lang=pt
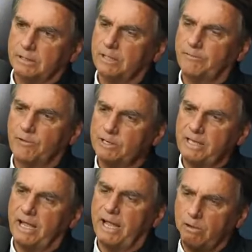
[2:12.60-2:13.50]
da
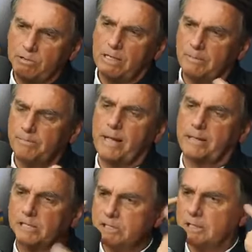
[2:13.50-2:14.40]
Força Aérea usa
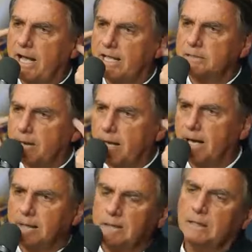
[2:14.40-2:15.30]
máscara chiclete
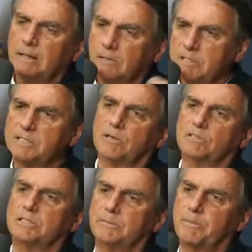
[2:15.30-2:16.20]
para
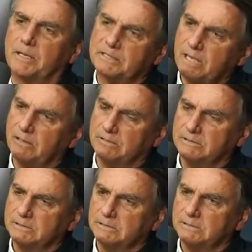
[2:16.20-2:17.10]
questão de, de pressão.
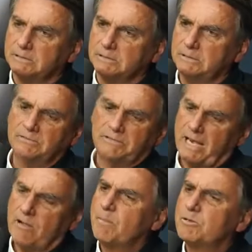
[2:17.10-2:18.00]
Não
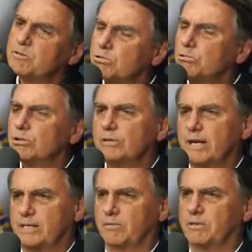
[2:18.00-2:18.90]
tem nenhum absurdo
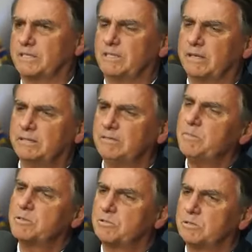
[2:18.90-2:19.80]
nessa questão aí, não
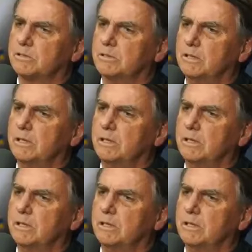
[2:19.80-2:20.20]
é absurdo.